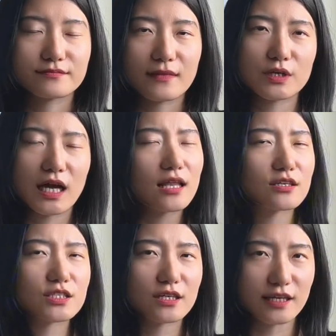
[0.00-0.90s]
我看了
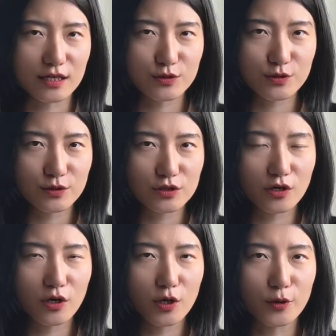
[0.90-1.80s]
这个研究之
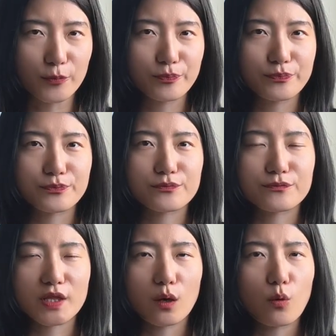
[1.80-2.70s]
后。
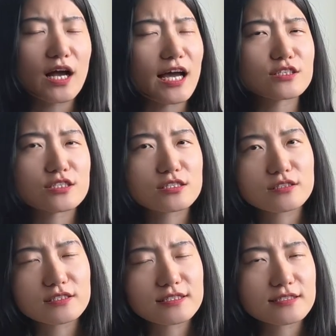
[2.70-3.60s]
我开
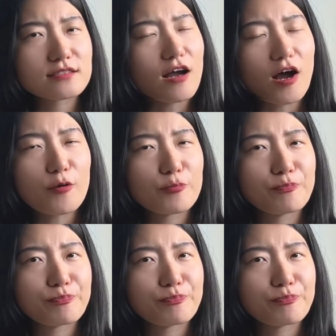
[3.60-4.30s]
始思考，